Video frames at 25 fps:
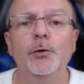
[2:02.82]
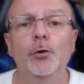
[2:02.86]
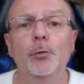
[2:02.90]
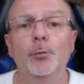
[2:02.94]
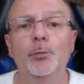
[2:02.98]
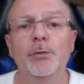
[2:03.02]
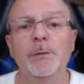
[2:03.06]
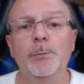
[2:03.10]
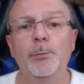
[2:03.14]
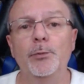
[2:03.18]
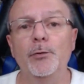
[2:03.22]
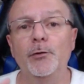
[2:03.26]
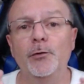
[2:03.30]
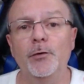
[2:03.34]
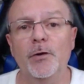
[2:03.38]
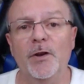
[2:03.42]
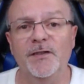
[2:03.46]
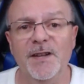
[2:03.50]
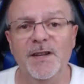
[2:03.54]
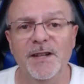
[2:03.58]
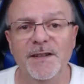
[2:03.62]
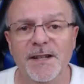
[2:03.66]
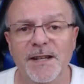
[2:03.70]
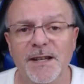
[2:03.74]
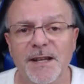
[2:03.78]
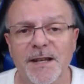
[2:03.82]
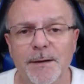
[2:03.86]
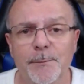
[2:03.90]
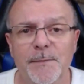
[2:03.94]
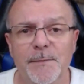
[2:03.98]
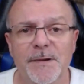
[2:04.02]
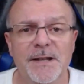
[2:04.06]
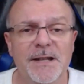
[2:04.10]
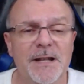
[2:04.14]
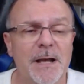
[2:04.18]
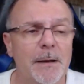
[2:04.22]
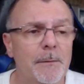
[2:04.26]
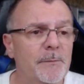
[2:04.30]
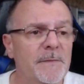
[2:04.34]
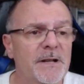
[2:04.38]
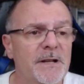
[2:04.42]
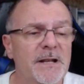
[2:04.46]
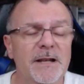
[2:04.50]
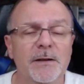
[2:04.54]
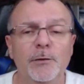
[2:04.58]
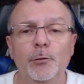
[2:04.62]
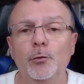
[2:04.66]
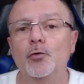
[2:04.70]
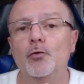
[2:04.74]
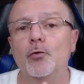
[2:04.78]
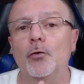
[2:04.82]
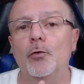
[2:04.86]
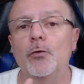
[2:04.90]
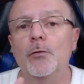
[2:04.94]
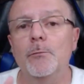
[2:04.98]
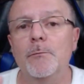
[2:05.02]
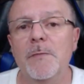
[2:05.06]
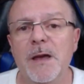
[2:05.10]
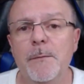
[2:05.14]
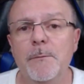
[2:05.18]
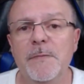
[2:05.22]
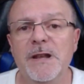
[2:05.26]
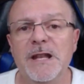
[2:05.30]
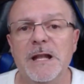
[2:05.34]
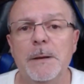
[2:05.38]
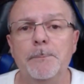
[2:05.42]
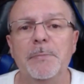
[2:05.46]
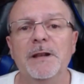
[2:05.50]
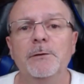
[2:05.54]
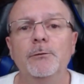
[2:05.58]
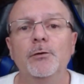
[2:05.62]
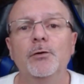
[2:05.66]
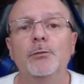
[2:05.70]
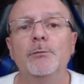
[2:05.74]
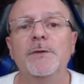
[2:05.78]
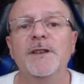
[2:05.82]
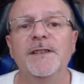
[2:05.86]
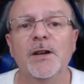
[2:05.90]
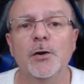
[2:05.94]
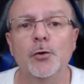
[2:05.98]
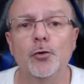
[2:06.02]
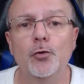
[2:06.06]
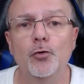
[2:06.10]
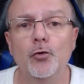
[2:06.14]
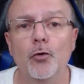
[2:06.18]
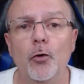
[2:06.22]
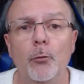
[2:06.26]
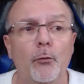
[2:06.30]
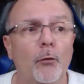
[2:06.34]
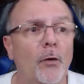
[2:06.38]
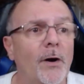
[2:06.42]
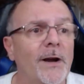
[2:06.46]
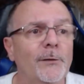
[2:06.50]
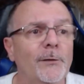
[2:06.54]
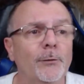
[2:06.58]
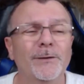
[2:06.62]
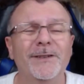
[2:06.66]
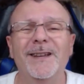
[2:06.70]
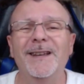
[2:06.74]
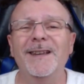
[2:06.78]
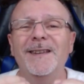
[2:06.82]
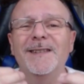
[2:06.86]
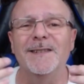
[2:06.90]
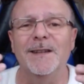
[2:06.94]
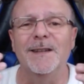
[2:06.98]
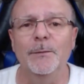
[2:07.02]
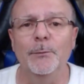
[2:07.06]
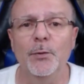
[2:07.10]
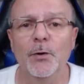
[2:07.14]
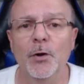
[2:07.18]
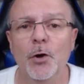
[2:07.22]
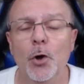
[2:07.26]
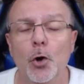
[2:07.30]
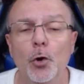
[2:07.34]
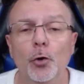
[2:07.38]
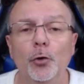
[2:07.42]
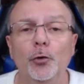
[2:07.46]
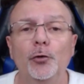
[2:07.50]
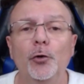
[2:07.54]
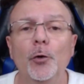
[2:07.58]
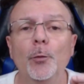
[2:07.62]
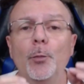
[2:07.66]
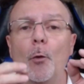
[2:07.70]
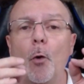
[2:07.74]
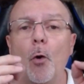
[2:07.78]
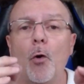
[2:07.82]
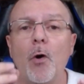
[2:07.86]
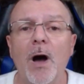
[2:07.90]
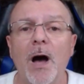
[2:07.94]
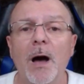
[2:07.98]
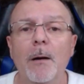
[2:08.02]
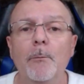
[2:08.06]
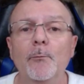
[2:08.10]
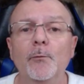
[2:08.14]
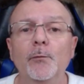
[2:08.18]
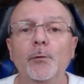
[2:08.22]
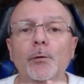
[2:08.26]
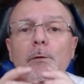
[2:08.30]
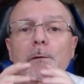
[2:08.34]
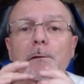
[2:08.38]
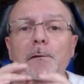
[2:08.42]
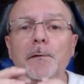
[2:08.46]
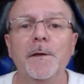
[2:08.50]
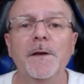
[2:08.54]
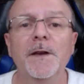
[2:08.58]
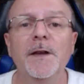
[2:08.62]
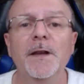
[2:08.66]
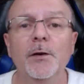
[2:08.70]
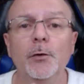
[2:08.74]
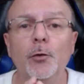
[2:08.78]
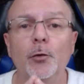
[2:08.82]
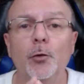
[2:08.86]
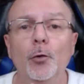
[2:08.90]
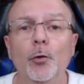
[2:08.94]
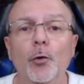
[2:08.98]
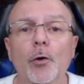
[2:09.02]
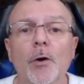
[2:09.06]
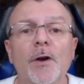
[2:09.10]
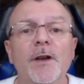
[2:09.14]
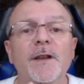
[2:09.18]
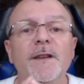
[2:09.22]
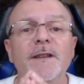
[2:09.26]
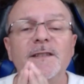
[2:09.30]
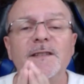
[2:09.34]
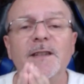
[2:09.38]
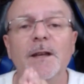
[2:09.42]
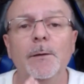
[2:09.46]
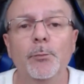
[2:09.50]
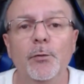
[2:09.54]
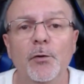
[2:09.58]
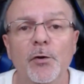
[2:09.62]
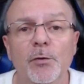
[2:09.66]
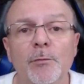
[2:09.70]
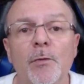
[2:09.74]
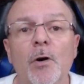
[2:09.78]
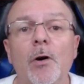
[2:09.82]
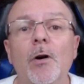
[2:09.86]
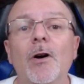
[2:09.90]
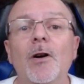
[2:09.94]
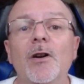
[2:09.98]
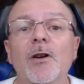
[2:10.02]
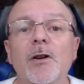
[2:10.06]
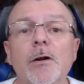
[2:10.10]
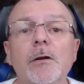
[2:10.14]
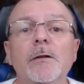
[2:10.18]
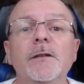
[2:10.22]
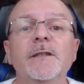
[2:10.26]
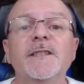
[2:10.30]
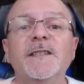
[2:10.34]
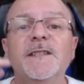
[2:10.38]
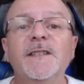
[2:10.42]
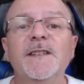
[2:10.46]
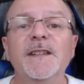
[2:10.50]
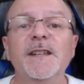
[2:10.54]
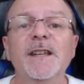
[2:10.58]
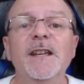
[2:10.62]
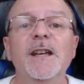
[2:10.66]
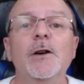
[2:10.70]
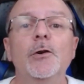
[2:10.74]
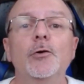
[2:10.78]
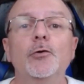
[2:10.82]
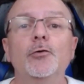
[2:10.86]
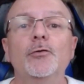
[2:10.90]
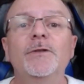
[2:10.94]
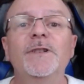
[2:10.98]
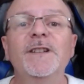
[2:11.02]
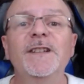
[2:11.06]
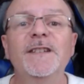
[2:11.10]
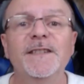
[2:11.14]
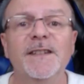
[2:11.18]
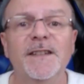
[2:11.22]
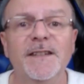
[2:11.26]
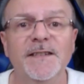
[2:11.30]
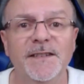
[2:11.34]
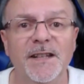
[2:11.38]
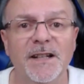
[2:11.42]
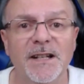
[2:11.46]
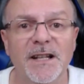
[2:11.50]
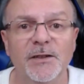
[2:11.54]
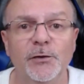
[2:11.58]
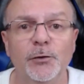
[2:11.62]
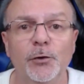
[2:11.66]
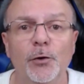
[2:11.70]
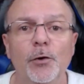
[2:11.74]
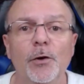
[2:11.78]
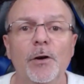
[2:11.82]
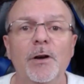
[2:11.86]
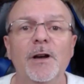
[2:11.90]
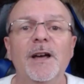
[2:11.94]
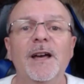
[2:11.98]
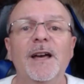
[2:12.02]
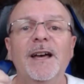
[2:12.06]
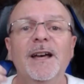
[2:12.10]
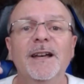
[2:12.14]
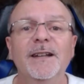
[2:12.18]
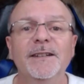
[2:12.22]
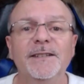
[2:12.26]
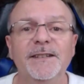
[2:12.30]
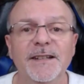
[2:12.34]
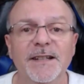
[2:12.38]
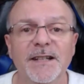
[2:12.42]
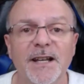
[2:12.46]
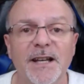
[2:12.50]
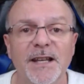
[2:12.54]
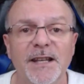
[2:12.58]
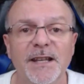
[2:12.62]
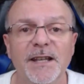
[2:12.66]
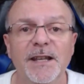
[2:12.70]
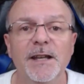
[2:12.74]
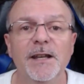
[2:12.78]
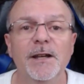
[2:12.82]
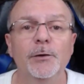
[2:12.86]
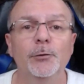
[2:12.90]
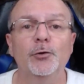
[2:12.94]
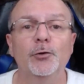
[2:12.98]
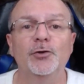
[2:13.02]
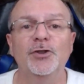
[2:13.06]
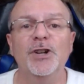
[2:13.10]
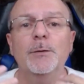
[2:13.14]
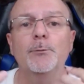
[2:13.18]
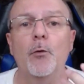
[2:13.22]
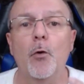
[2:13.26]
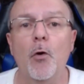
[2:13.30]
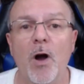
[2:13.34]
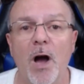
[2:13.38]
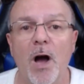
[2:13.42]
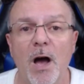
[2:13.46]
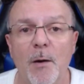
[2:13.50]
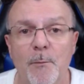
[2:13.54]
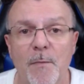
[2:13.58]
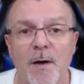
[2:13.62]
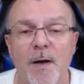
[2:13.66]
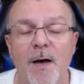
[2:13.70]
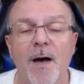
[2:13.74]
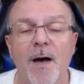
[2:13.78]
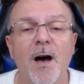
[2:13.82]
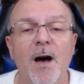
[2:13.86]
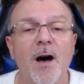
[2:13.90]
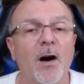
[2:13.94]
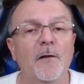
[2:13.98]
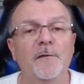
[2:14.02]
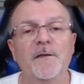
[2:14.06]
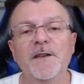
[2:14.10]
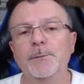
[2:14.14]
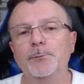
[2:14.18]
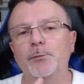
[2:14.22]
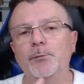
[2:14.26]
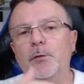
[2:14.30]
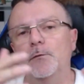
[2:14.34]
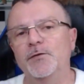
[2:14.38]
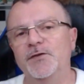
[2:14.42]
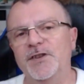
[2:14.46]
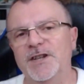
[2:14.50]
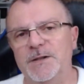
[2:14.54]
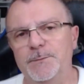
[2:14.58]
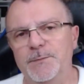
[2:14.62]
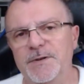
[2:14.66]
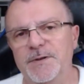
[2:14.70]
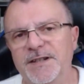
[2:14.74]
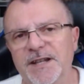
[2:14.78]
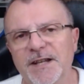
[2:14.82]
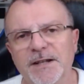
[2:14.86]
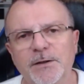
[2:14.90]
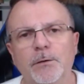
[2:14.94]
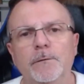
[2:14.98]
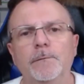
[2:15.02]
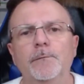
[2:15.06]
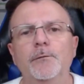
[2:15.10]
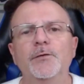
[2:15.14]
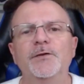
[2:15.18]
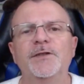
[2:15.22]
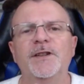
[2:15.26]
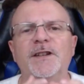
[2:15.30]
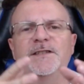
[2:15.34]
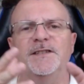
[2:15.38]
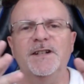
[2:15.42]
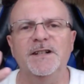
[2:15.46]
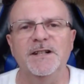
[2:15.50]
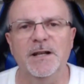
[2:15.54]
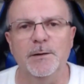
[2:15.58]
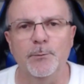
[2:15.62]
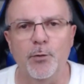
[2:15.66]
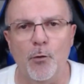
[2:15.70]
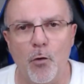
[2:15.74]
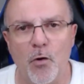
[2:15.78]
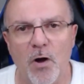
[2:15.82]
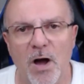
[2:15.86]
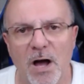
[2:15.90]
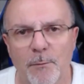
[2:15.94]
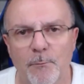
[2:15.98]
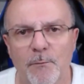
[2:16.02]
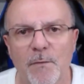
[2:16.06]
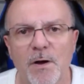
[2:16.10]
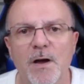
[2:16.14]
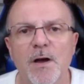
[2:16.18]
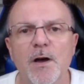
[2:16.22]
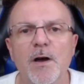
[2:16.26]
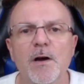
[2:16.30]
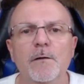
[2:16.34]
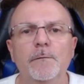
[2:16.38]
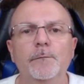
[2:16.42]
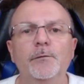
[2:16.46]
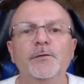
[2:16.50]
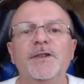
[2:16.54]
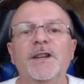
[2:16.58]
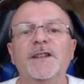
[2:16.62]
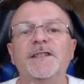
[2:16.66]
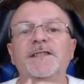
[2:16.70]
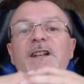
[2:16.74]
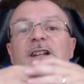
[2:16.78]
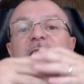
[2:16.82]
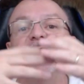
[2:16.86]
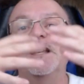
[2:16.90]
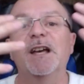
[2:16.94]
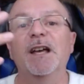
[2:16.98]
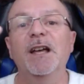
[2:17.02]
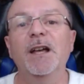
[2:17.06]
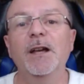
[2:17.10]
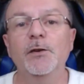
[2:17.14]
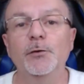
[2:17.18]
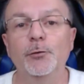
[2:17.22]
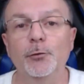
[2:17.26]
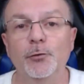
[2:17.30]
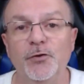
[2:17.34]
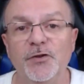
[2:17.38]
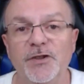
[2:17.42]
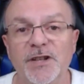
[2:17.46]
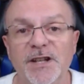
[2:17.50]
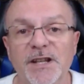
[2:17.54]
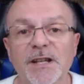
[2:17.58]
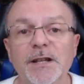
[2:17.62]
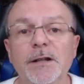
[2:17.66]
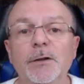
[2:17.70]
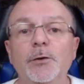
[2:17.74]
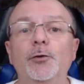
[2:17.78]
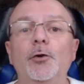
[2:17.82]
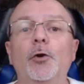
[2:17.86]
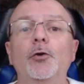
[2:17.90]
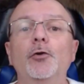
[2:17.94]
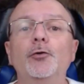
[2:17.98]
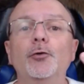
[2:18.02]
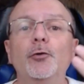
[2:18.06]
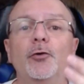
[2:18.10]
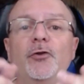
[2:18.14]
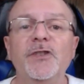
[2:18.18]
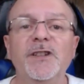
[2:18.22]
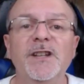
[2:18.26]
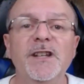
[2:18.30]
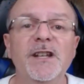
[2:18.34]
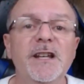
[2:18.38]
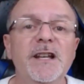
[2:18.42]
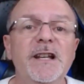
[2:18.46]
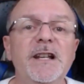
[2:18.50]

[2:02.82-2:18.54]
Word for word: depuis plusieurs années, il, est toujours le même, il n'a pas eu de mise à jour, pour raison très simple, ce programme ne fait que simplement lancer le désinstallateur intégré de chaque programme. En fait, pour vous expliquer, quand vous installez un programme, vous installez un dossier. Dans le dossier,